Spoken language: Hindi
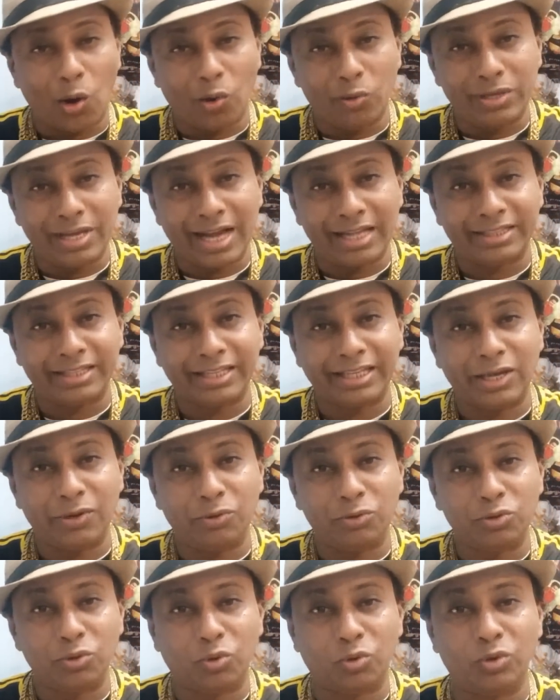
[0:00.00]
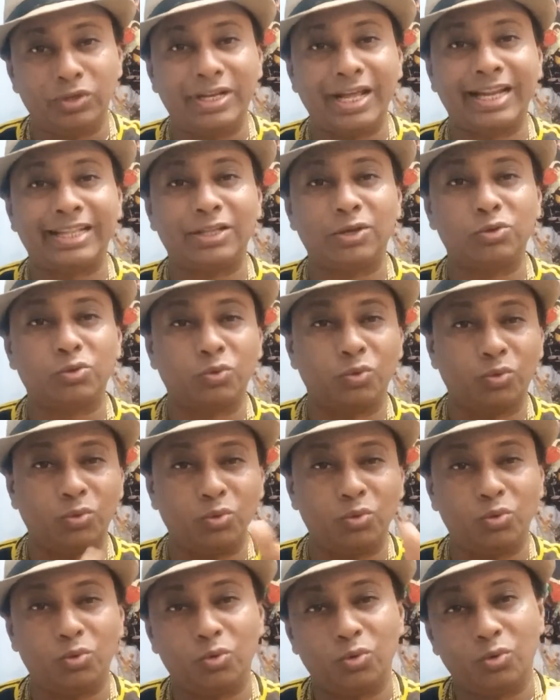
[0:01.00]
यहाँ तक कि वो जो गुंडा रहता है उस
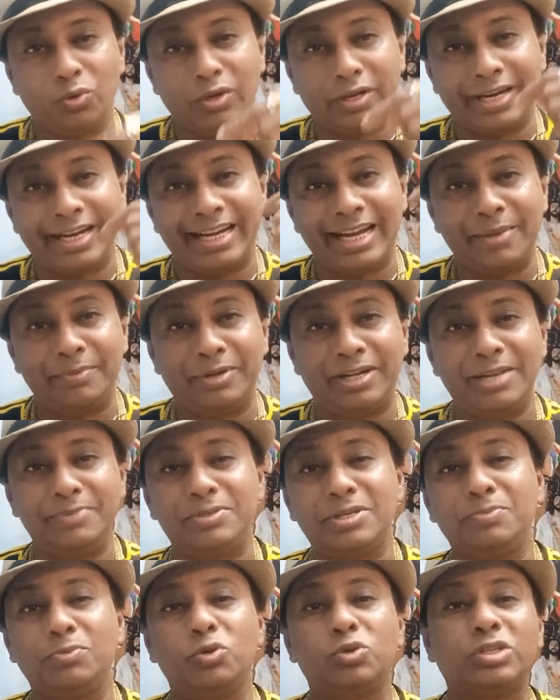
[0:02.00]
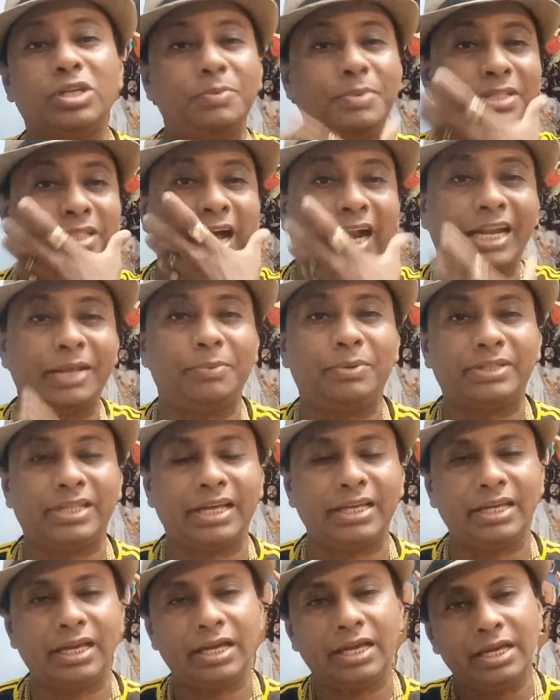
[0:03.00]
रेड एंड रिडेम्शन में उसकी भी धाड़ी
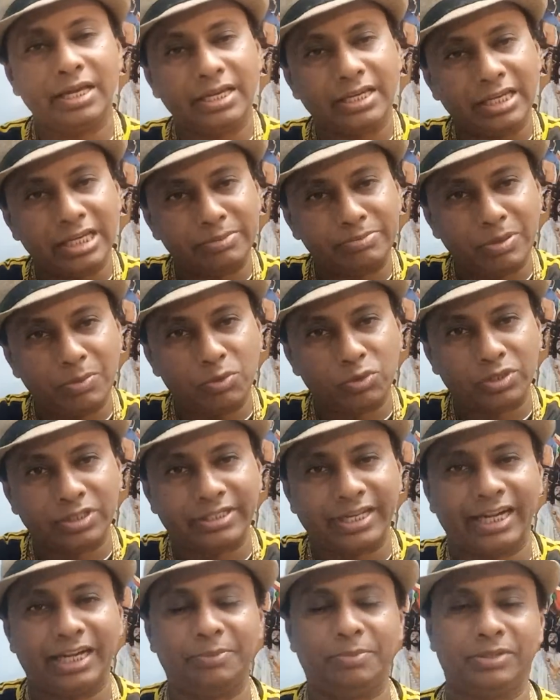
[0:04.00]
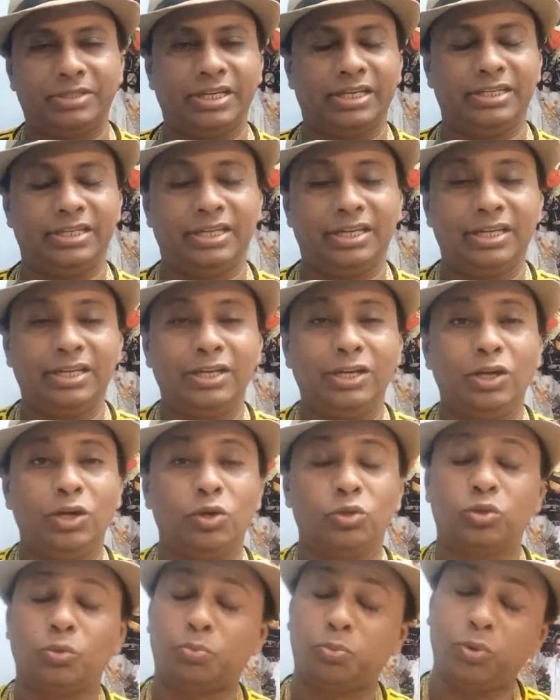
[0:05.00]
बताइए इसमें भी उसकी धाड़ी बताइए
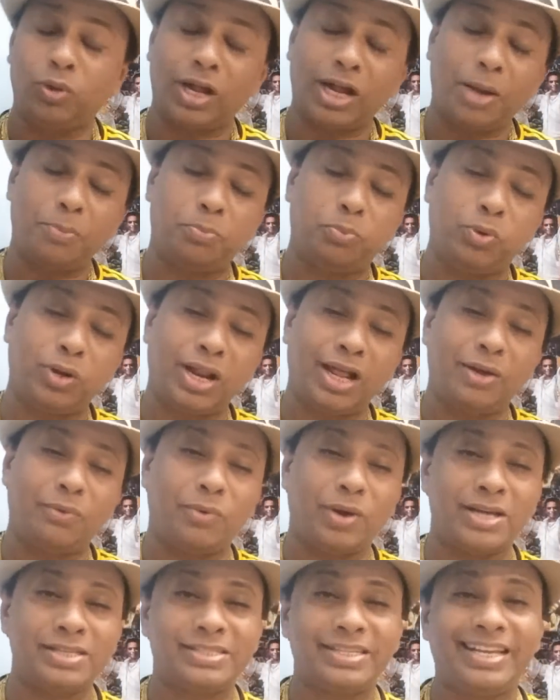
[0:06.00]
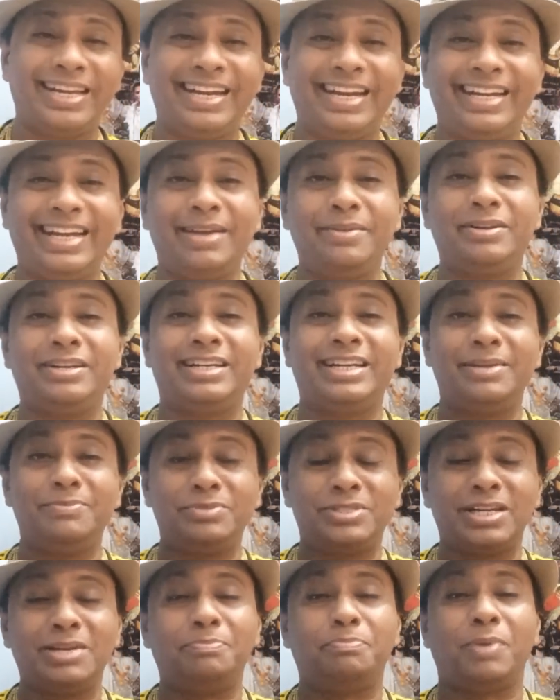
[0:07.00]
तो पूरा का पूरा वहाँ से रेड एंड
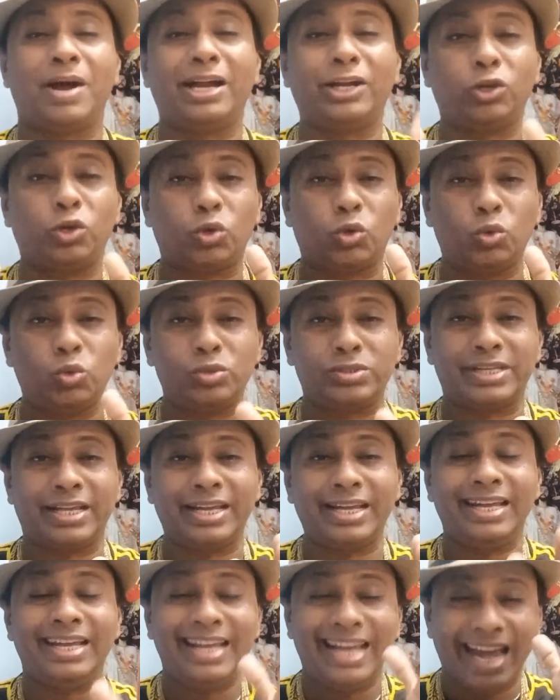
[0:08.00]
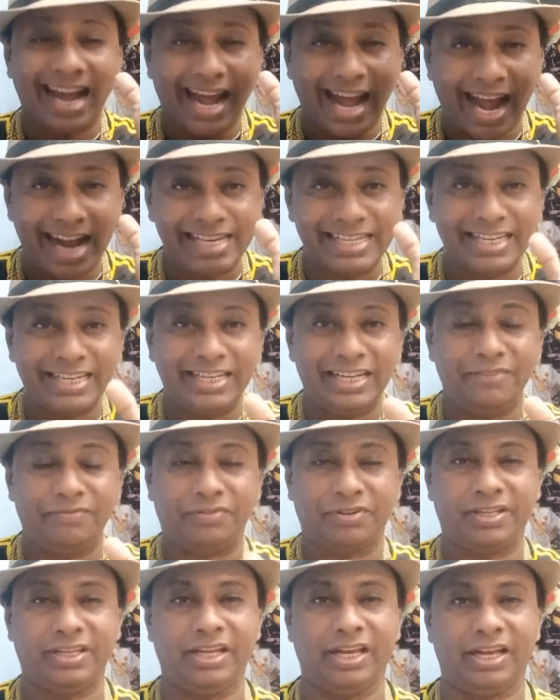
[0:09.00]
रिडेम्शन पार्ट टू से एक्शन
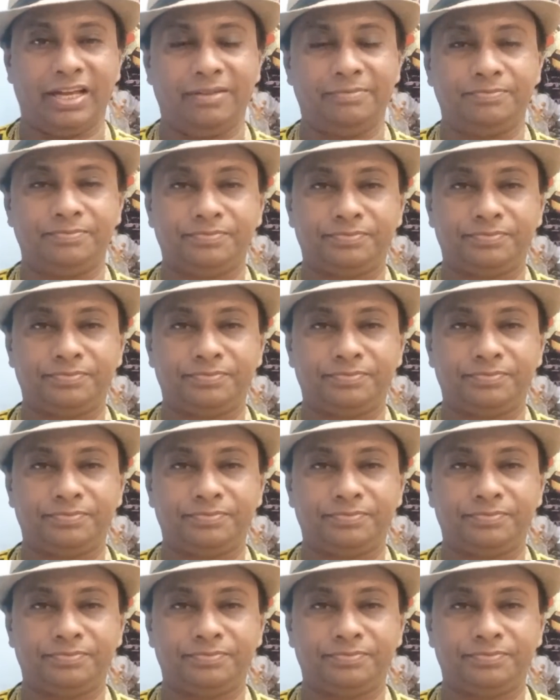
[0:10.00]
लिफ्ट किया है